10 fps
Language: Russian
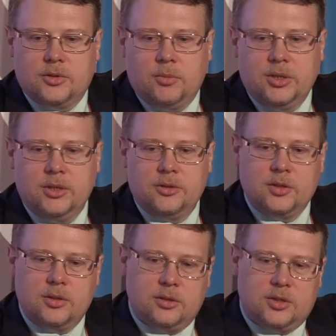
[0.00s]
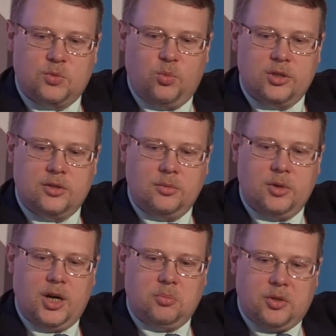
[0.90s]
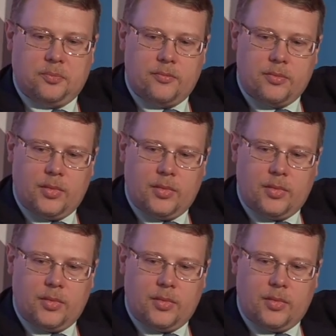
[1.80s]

Взаимодействие э, с использованием API.